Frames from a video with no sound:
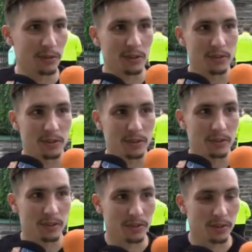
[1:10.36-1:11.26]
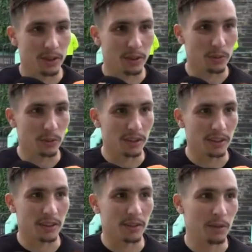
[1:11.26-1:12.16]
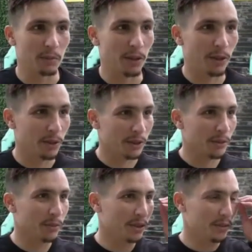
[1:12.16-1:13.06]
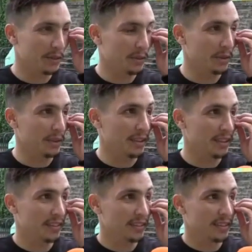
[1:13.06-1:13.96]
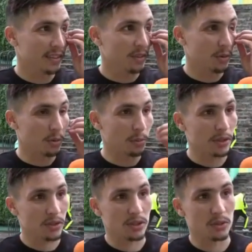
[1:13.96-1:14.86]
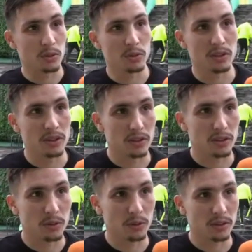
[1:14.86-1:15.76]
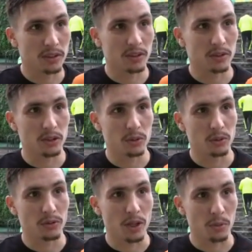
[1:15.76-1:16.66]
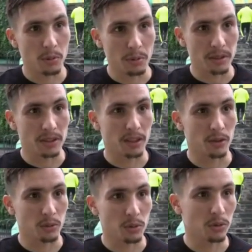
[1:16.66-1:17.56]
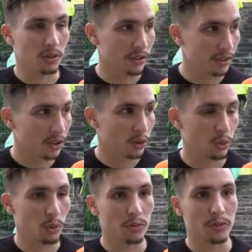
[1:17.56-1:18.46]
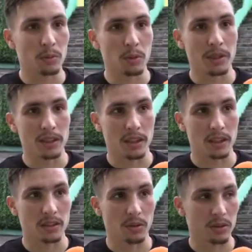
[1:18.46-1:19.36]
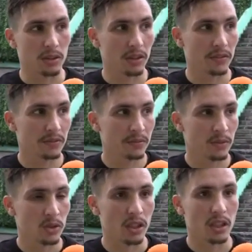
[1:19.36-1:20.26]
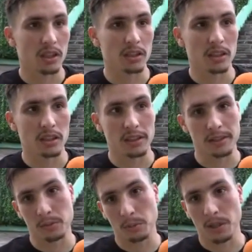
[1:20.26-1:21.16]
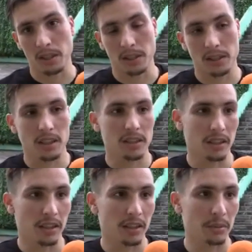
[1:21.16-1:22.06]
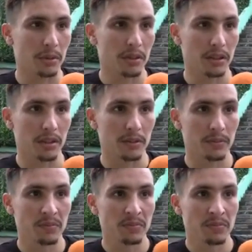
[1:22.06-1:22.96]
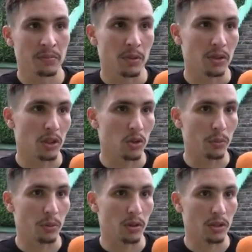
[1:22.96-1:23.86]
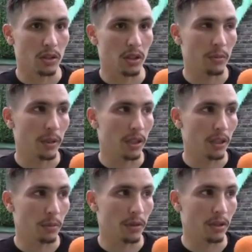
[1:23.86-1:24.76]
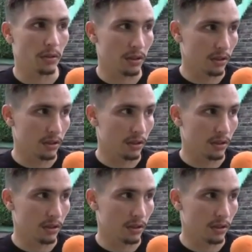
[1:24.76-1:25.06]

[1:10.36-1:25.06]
في, في, في تطور آه، ملحوظ كما شفتوا آه، كل ماتش يجوز نزيدو نزيدو نتفاهموا مع بعضنا نولو نولو نفهموا بعضنا اكثر واكثر ان شاء الله هذا مباراه هذه الحضاريه باش آه، مازال شامبيون ان شاء الله مع الاربعه